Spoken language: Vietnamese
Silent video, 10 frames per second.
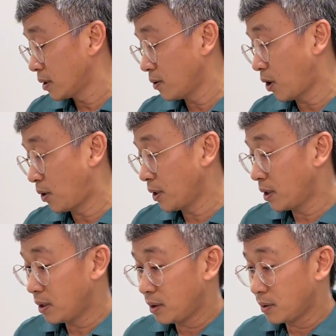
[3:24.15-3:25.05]
theo dõi
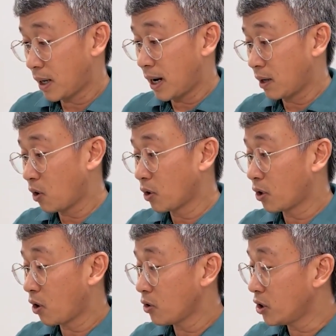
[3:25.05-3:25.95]
nó à con
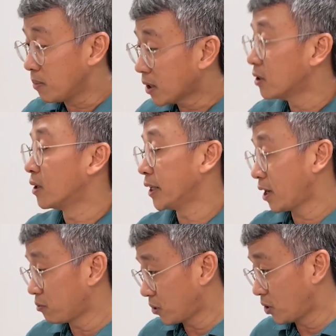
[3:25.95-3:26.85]
nó có gì bất thường hay
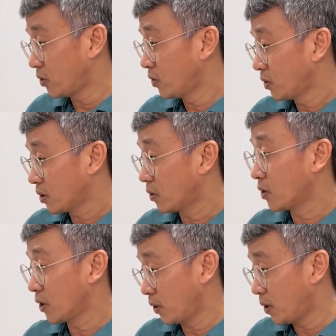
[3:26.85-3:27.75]
không thôi con
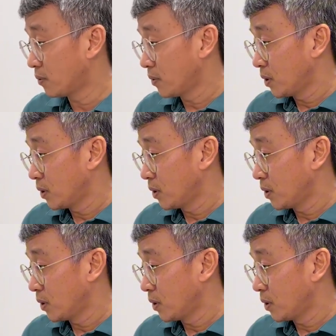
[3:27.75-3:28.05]
còn hiểu không